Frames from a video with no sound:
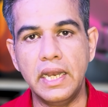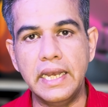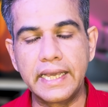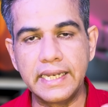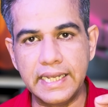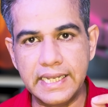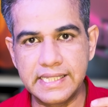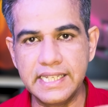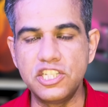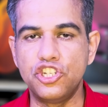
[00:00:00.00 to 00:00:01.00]
लेकिन
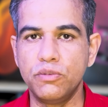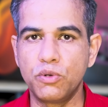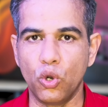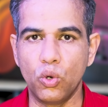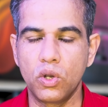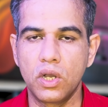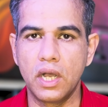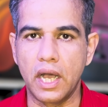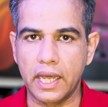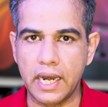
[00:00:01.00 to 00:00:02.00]
इसी जीभ को
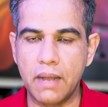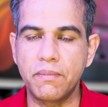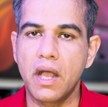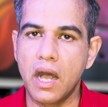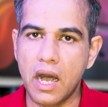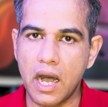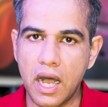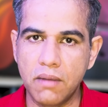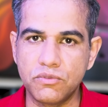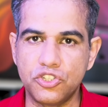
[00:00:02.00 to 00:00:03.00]
अगर आप
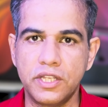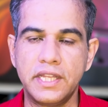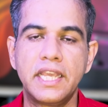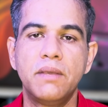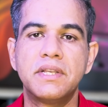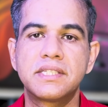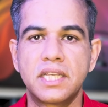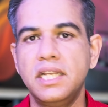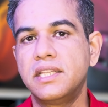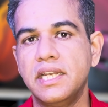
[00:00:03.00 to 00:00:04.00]
आम जिंदगी में
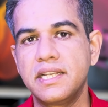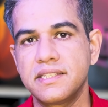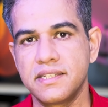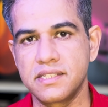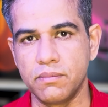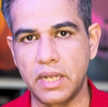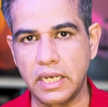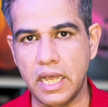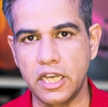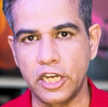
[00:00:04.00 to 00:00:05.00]
सही तरीके से इस्तेमाल
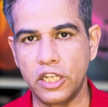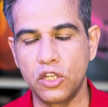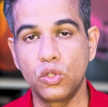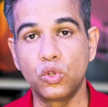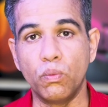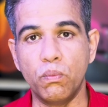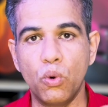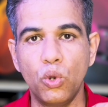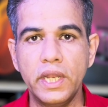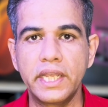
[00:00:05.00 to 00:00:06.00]
ना करें तो
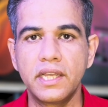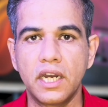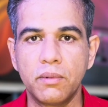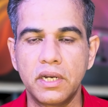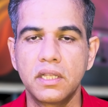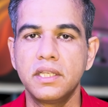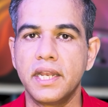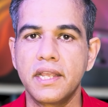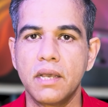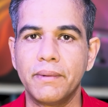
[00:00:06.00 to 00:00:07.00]
बोलने की गड़बड़
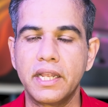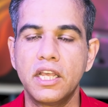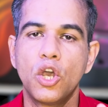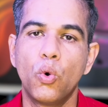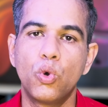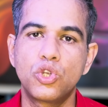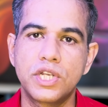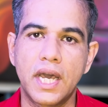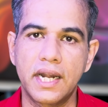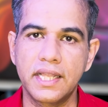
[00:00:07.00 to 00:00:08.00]
यानी कि हमारे
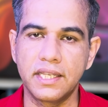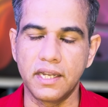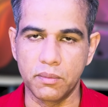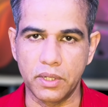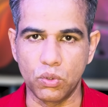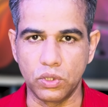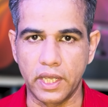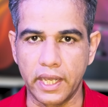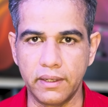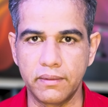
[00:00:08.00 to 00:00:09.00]
उच्चारण की गड़बड़ होती
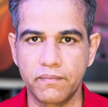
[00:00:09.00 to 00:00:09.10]
है